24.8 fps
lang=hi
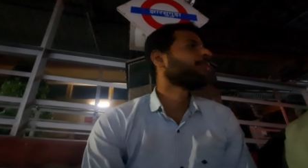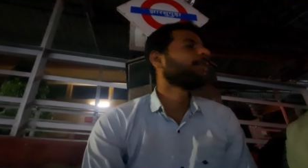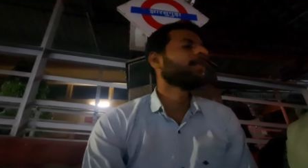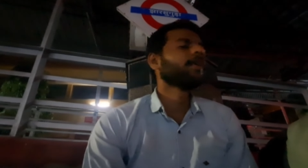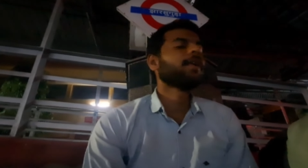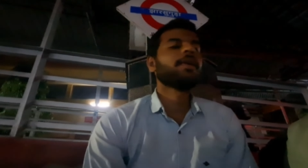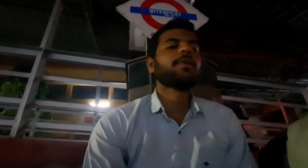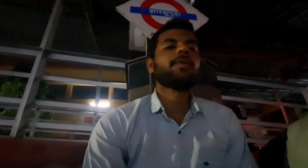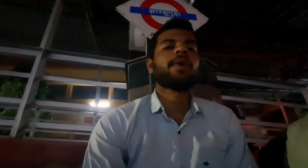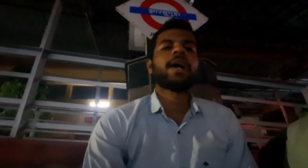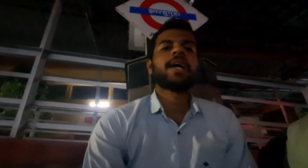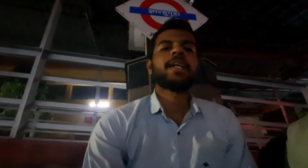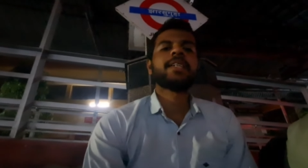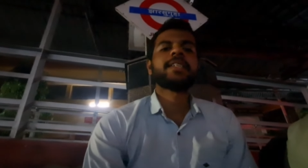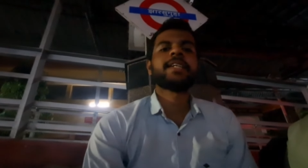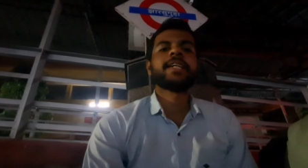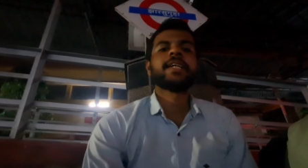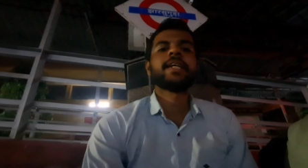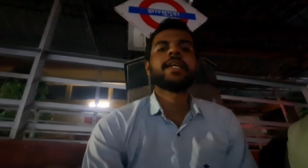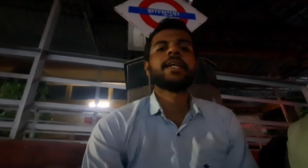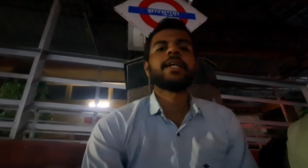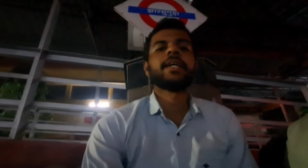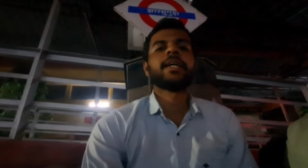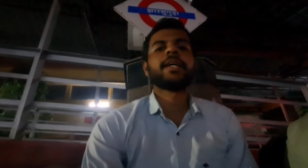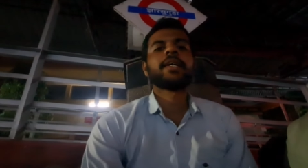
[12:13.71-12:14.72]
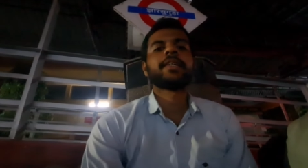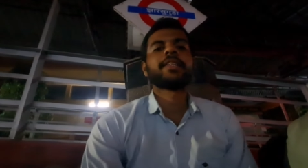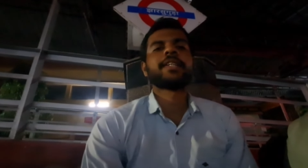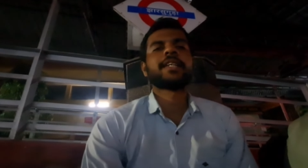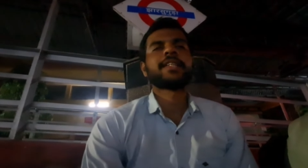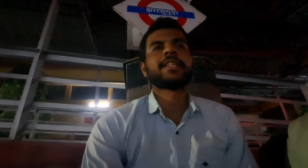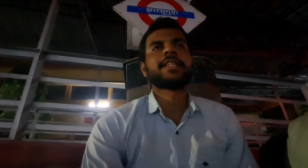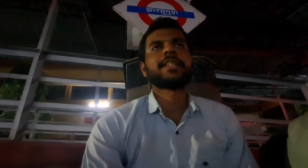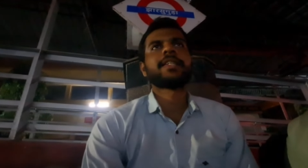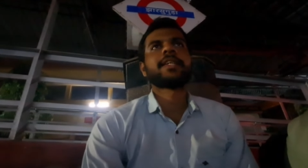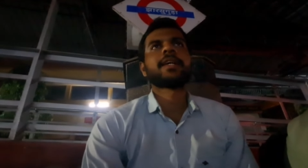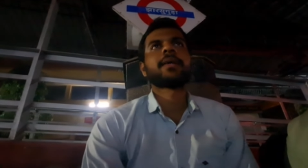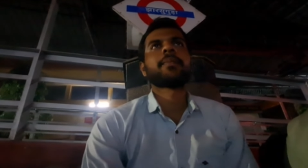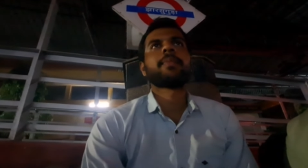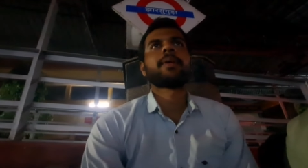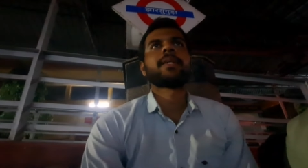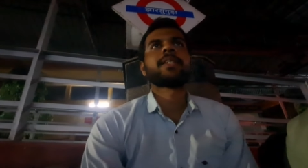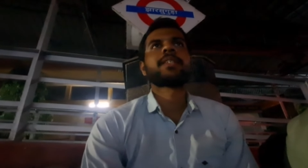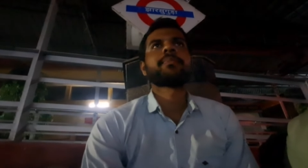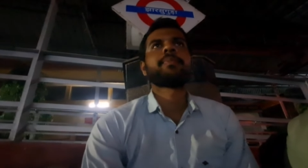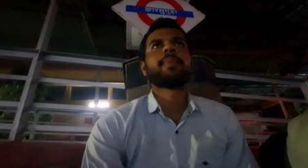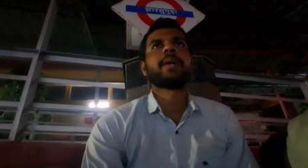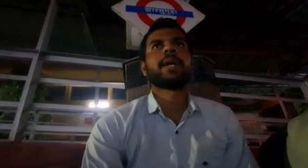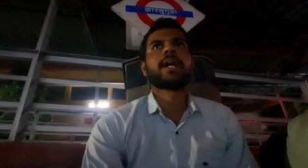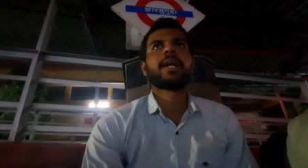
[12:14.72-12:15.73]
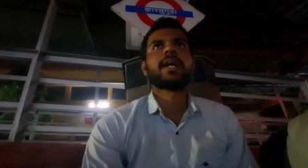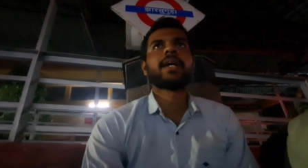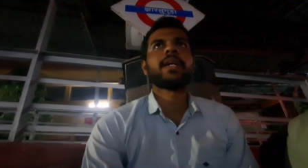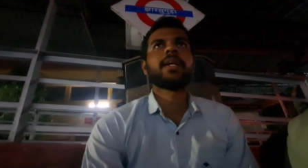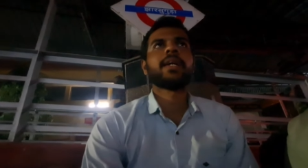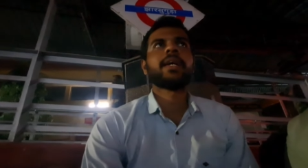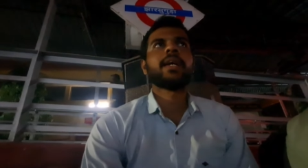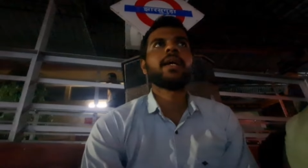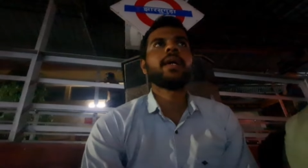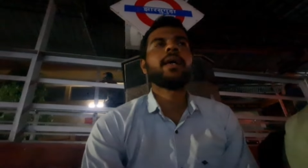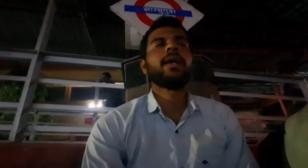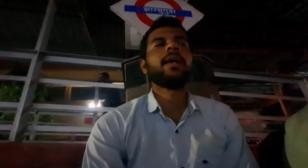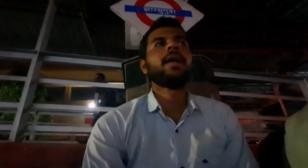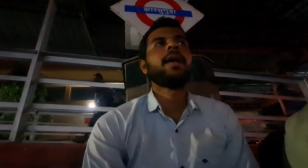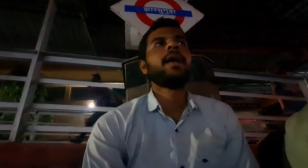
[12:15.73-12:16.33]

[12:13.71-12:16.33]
फिर वहाँ से जैसे जैसे बस पकड़ के